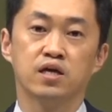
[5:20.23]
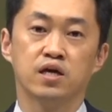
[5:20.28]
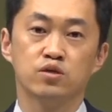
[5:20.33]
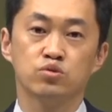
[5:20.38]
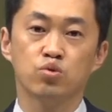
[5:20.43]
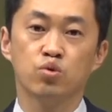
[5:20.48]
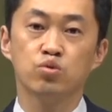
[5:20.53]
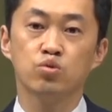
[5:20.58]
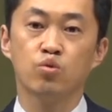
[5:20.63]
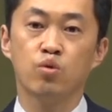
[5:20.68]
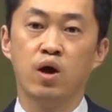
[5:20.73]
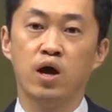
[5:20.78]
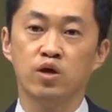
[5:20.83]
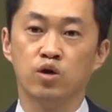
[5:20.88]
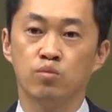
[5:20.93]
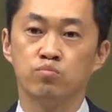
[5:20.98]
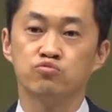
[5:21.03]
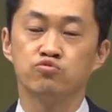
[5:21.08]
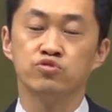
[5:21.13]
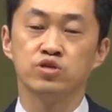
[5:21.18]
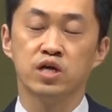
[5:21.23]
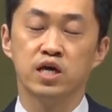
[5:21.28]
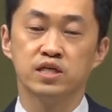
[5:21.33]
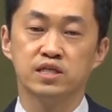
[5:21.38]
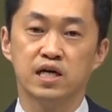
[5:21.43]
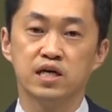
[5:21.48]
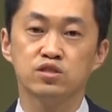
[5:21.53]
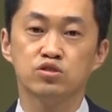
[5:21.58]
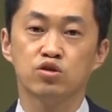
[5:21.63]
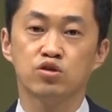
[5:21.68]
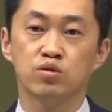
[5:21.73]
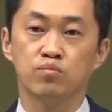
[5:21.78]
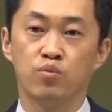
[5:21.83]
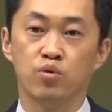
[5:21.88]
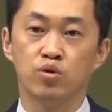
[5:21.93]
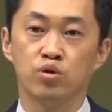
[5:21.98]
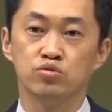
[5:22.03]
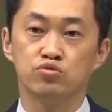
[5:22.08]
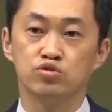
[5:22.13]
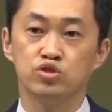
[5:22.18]
손과 옆구리의 상처를
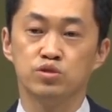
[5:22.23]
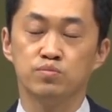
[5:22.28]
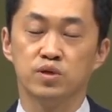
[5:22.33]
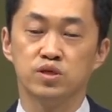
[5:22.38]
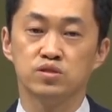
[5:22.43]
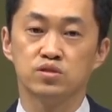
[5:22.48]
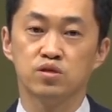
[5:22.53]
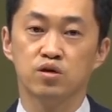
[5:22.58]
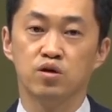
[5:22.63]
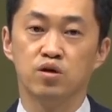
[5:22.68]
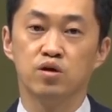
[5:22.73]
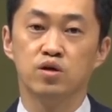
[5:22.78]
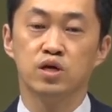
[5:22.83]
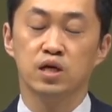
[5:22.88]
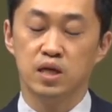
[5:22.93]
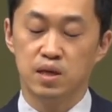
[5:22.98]
보여주시면서